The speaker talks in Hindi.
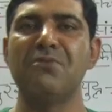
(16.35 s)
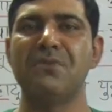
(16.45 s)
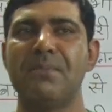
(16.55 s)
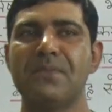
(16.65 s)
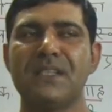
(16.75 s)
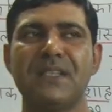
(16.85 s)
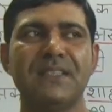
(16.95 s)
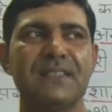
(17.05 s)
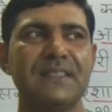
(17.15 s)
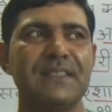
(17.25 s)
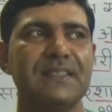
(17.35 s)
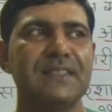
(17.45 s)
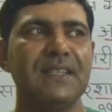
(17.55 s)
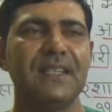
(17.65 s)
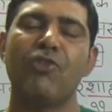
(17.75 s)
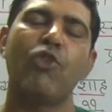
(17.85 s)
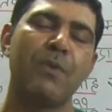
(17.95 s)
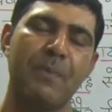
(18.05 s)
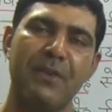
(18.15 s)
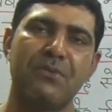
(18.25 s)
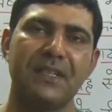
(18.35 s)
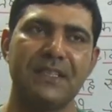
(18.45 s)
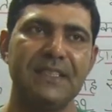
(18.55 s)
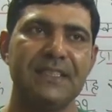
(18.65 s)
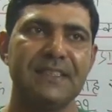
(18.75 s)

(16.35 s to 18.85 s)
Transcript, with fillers: हूँ आपसे कि कॉपी पेन उठाइए